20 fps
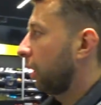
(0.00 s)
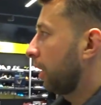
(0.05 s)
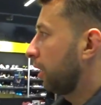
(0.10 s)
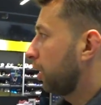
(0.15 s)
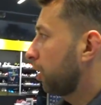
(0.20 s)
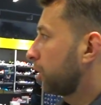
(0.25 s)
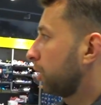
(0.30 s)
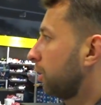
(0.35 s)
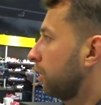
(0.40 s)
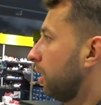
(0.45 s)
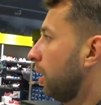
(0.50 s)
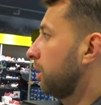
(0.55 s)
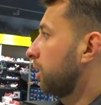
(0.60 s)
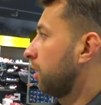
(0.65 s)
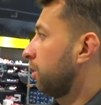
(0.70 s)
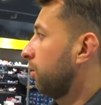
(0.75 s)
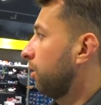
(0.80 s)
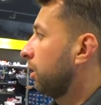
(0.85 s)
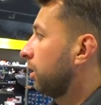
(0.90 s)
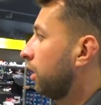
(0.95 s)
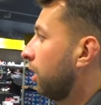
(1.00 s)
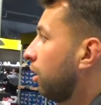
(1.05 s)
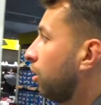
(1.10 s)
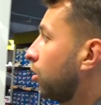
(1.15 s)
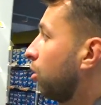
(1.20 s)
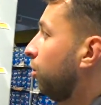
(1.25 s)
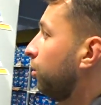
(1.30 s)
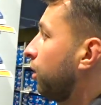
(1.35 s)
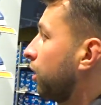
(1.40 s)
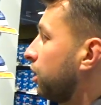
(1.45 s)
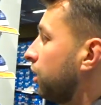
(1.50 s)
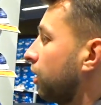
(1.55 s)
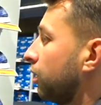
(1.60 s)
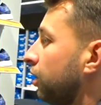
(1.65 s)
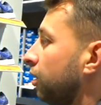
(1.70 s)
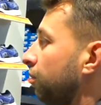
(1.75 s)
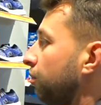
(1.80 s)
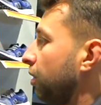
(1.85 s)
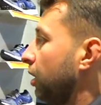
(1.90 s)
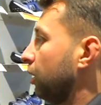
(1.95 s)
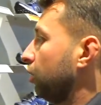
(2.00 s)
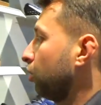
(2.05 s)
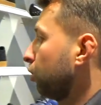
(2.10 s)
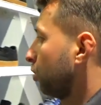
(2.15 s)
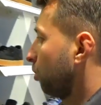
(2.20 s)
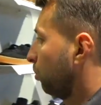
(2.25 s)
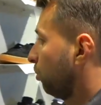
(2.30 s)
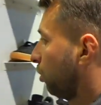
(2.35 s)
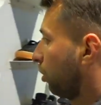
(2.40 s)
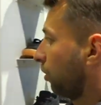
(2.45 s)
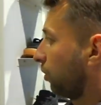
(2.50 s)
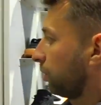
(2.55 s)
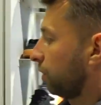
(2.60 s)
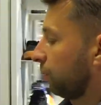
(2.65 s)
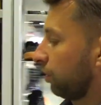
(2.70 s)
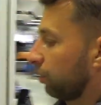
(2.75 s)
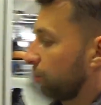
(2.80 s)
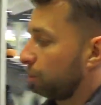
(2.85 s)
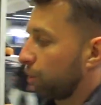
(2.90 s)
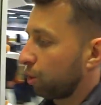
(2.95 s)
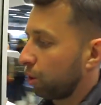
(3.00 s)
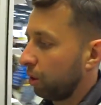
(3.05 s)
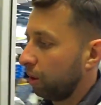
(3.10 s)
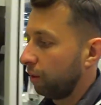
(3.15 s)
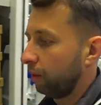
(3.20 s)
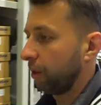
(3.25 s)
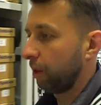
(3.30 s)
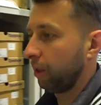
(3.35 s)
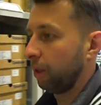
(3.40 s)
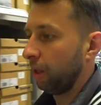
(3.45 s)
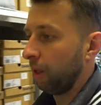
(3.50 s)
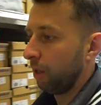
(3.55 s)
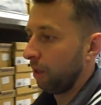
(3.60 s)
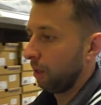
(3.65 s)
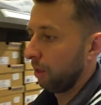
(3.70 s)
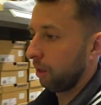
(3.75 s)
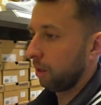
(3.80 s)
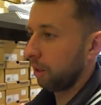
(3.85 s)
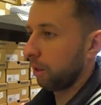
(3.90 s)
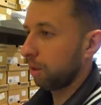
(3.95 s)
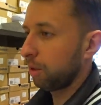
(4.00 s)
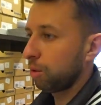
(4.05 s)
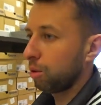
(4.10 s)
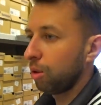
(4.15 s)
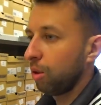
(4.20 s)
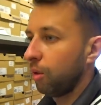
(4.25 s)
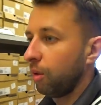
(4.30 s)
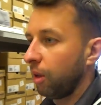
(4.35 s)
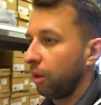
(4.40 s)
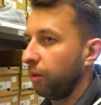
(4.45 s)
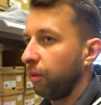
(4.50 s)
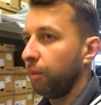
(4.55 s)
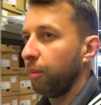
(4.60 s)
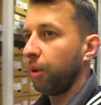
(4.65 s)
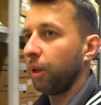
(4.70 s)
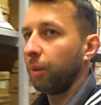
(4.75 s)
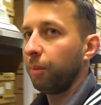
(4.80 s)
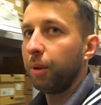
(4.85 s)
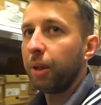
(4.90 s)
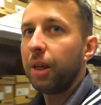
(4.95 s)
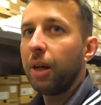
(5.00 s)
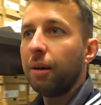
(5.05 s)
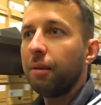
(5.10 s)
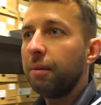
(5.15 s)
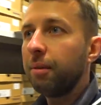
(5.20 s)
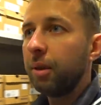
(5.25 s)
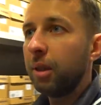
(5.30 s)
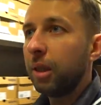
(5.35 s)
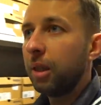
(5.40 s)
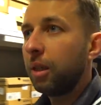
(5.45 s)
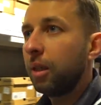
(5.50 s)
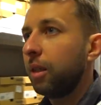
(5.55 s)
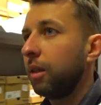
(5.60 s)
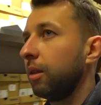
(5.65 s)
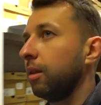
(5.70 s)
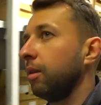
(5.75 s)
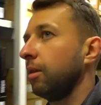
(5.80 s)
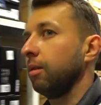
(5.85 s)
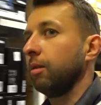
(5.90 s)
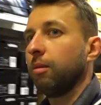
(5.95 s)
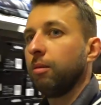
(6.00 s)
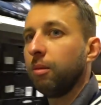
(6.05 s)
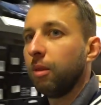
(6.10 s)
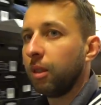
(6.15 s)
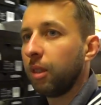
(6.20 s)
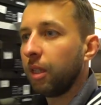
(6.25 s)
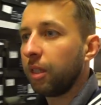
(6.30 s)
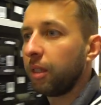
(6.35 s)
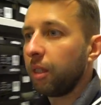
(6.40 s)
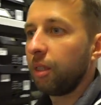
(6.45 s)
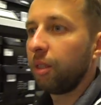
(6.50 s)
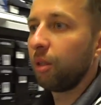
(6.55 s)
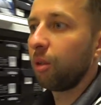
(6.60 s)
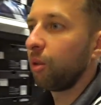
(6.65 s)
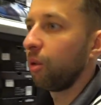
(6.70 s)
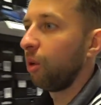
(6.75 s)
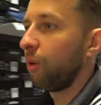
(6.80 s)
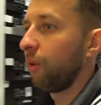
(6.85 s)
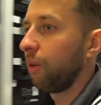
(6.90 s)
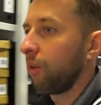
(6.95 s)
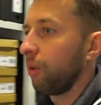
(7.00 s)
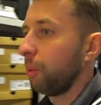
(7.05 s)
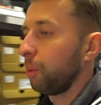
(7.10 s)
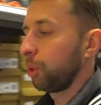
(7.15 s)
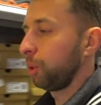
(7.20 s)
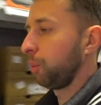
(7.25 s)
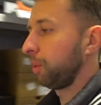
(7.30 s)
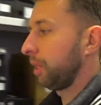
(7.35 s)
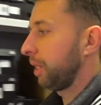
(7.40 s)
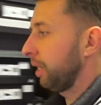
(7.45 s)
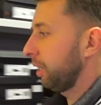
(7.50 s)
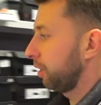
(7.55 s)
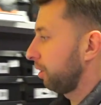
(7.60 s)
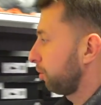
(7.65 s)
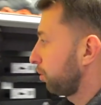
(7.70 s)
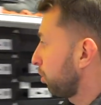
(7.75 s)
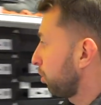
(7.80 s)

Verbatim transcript: Конечно, да, здесь видите огромный ассортимент, очень много всевозможного кроссовок, выбора беговые, для тренировок, в общем, кеды,